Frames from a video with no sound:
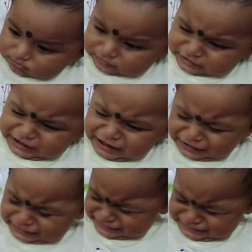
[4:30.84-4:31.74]
বেবি ফিডিং
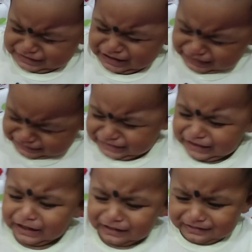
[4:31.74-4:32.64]
চেয়ার
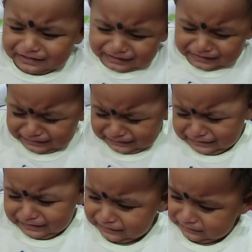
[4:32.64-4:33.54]
ওর একটু ভালো
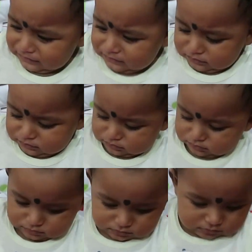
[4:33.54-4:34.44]
কম লাগছে
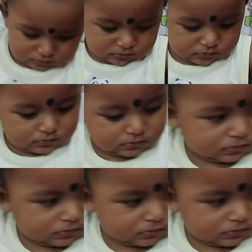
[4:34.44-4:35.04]
তাই জন্য